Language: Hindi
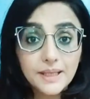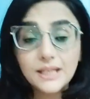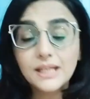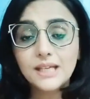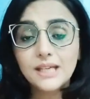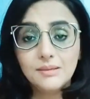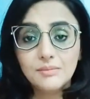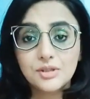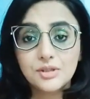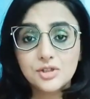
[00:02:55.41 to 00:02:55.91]

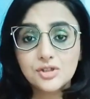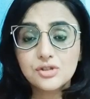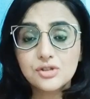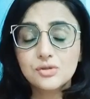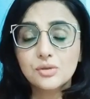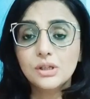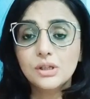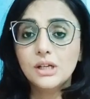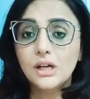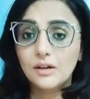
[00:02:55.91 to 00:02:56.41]
की इमेजेस जो
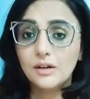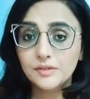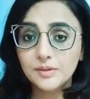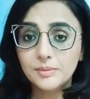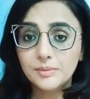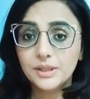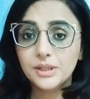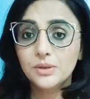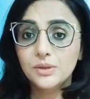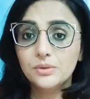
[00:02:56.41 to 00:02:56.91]
कि काफ़ी
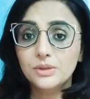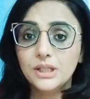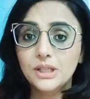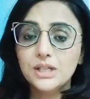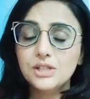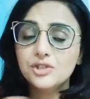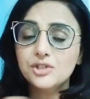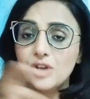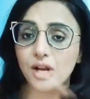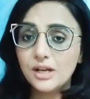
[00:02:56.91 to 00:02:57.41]
बड़ी होती
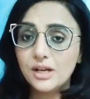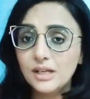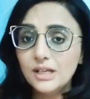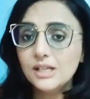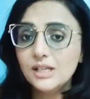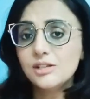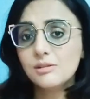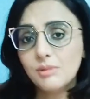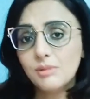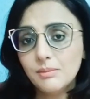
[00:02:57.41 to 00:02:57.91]
हैं
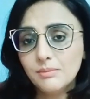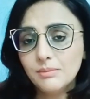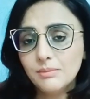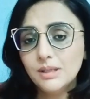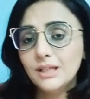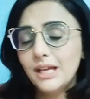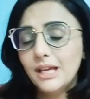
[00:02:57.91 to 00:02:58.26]
जनरली जब हम